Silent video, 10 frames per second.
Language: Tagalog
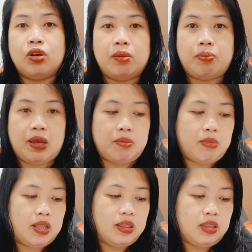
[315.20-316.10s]
yung
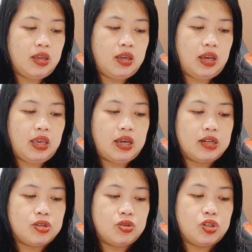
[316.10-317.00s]
repayment.
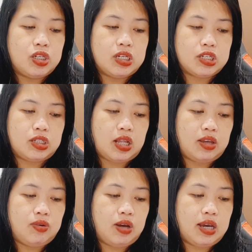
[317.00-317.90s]
Ayan. So, Gcash
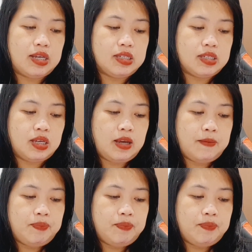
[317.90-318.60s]
tayo guys.